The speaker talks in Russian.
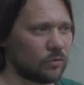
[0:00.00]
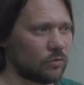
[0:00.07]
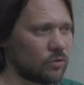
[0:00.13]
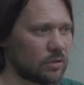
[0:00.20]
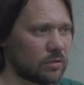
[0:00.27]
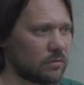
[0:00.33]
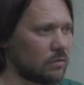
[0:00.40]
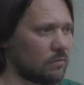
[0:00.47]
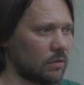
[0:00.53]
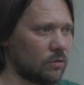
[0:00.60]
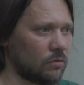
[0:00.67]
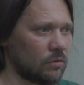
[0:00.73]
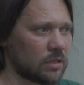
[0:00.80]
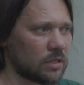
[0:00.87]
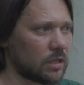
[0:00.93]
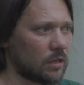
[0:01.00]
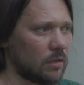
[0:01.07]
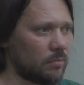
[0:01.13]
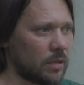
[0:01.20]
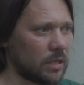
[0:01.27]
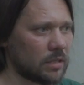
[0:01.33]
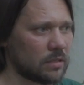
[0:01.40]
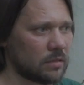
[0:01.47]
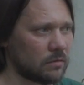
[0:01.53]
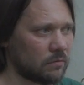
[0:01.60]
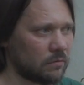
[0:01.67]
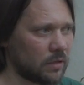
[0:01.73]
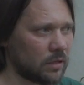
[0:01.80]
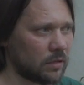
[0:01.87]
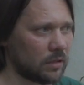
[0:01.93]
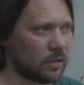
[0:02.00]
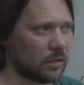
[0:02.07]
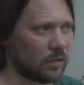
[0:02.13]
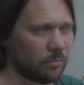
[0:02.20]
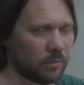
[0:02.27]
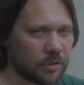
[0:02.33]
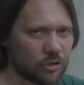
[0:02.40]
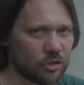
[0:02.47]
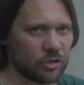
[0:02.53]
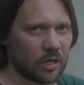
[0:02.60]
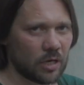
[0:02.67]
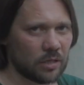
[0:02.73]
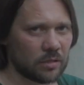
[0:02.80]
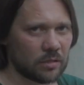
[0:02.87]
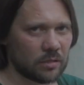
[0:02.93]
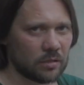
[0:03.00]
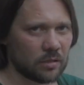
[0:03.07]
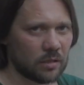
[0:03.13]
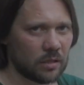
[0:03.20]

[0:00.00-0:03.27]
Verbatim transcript: то есть ни в одной энциклопедии вы это не прочитаете.